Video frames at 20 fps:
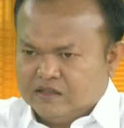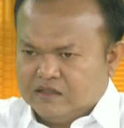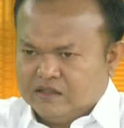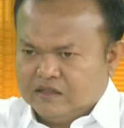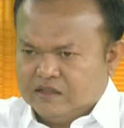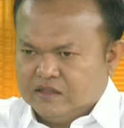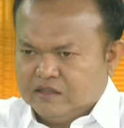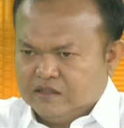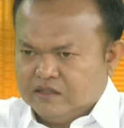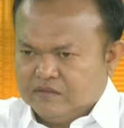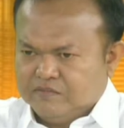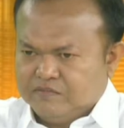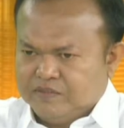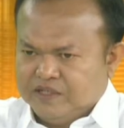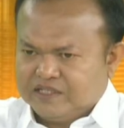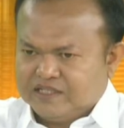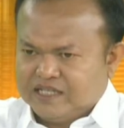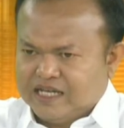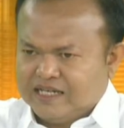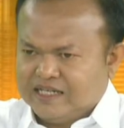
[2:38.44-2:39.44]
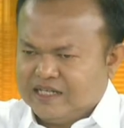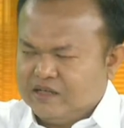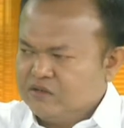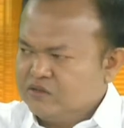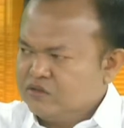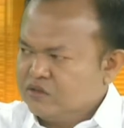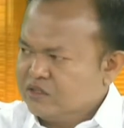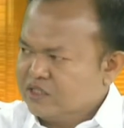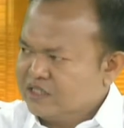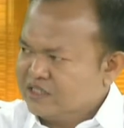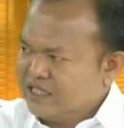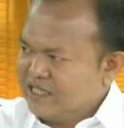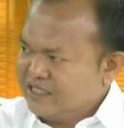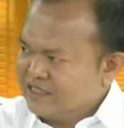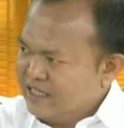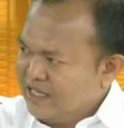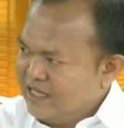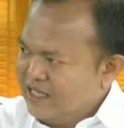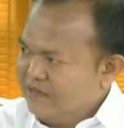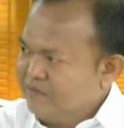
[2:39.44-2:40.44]
uh, bisa ada unsur
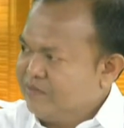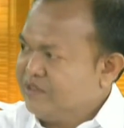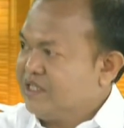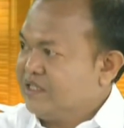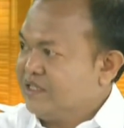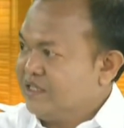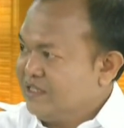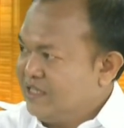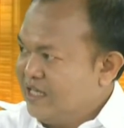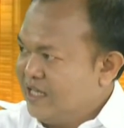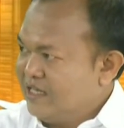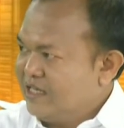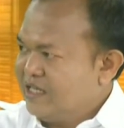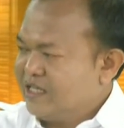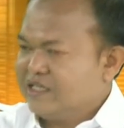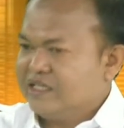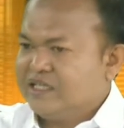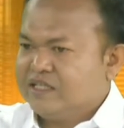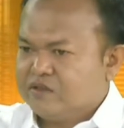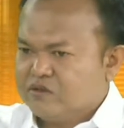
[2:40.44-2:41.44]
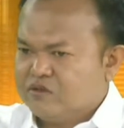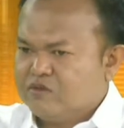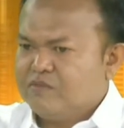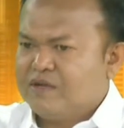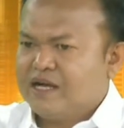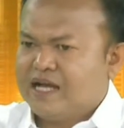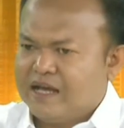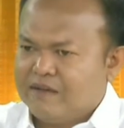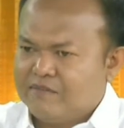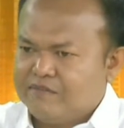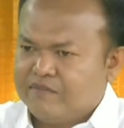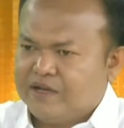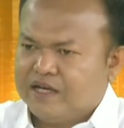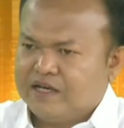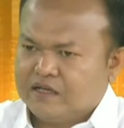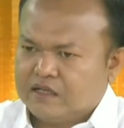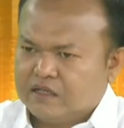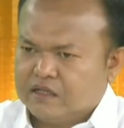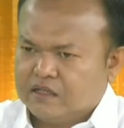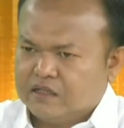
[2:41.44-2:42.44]
kesengajaan, bisa tidak. Dan itu
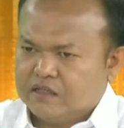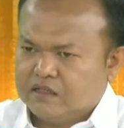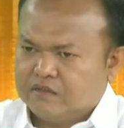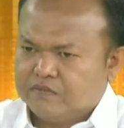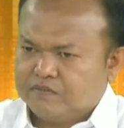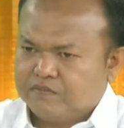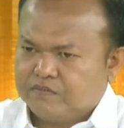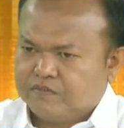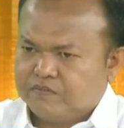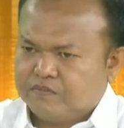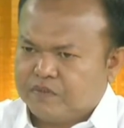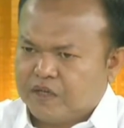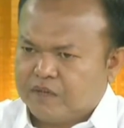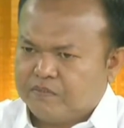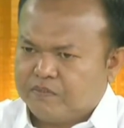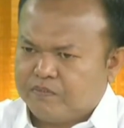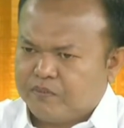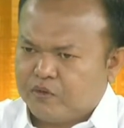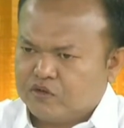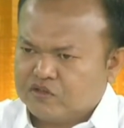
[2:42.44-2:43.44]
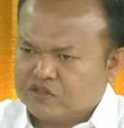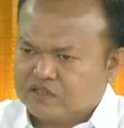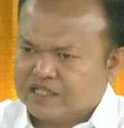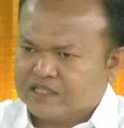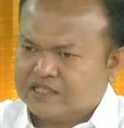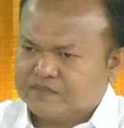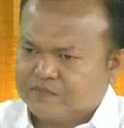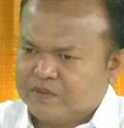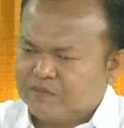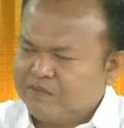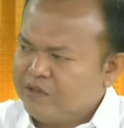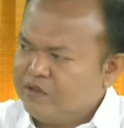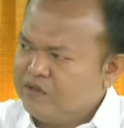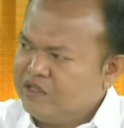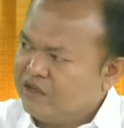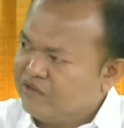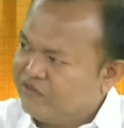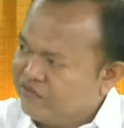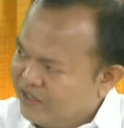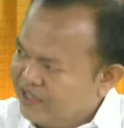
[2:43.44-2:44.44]
menghambat uh, proses pemilu
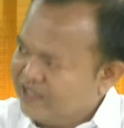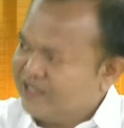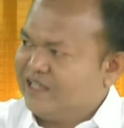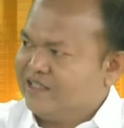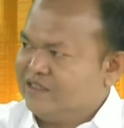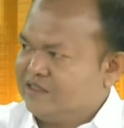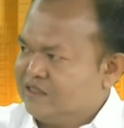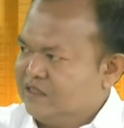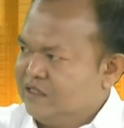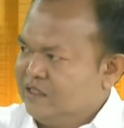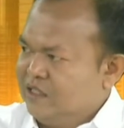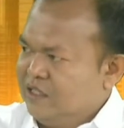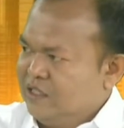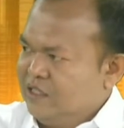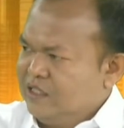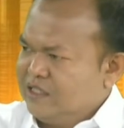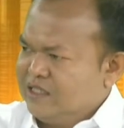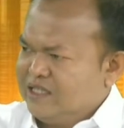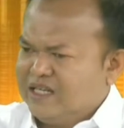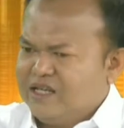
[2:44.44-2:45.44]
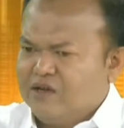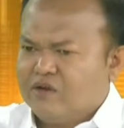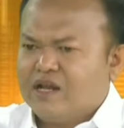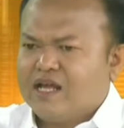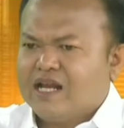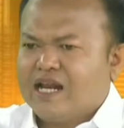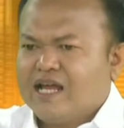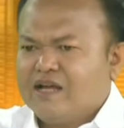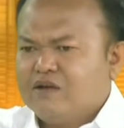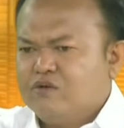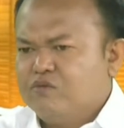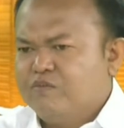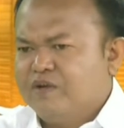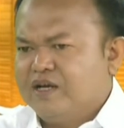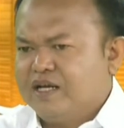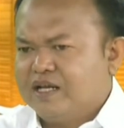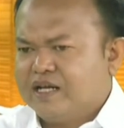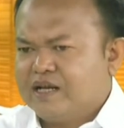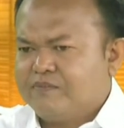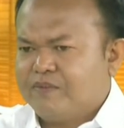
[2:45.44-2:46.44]
yang fairness. Hmm. Jadi orang ragu
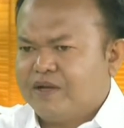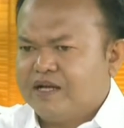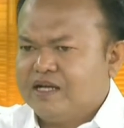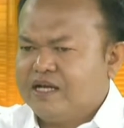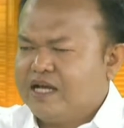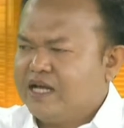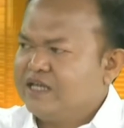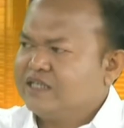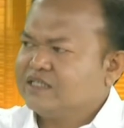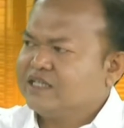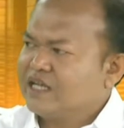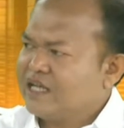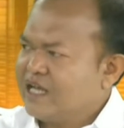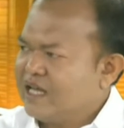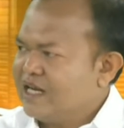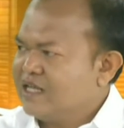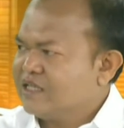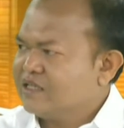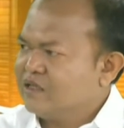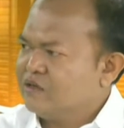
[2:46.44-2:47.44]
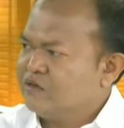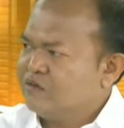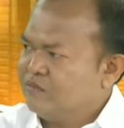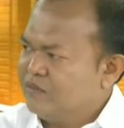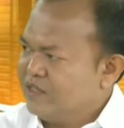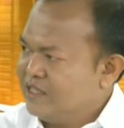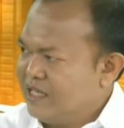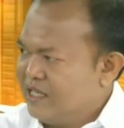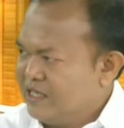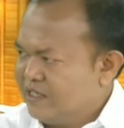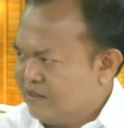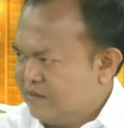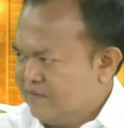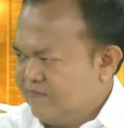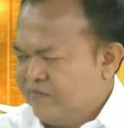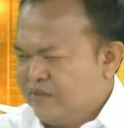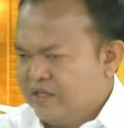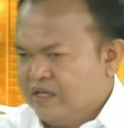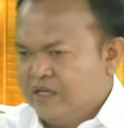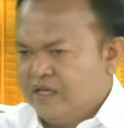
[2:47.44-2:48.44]
benar apa enggak nih saya kalah atau menang.
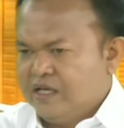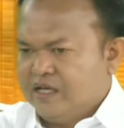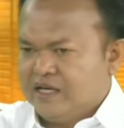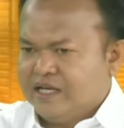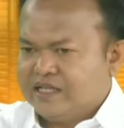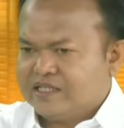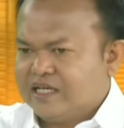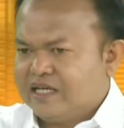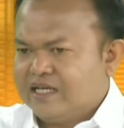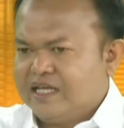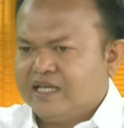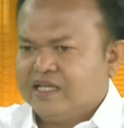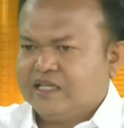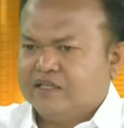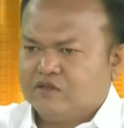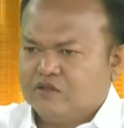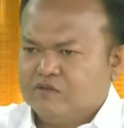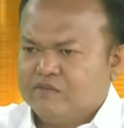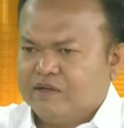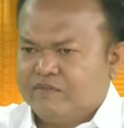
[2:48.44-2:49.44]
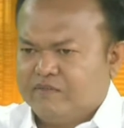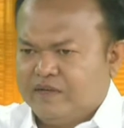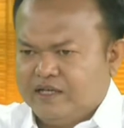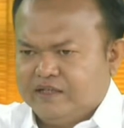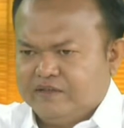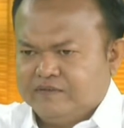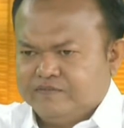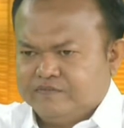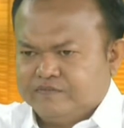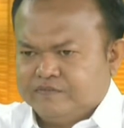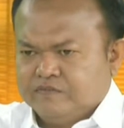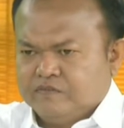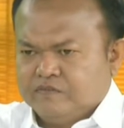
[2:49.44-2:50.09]
Hmm. Nah saya lihat itu memang